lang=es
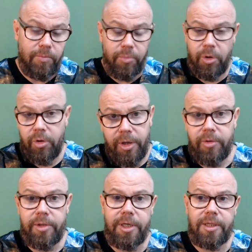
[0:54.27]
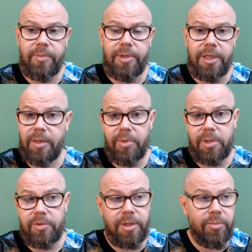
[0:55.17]
bloqueo directamente a la
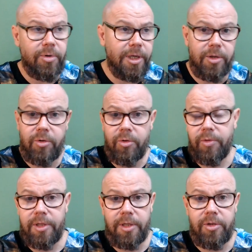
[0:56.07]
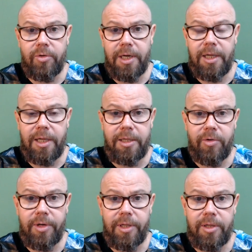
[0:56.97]
persona porque no entendió nada de
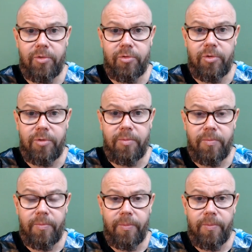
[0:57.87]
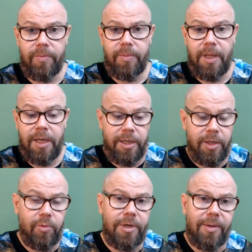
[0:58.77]
lo que digo yo. Ninguna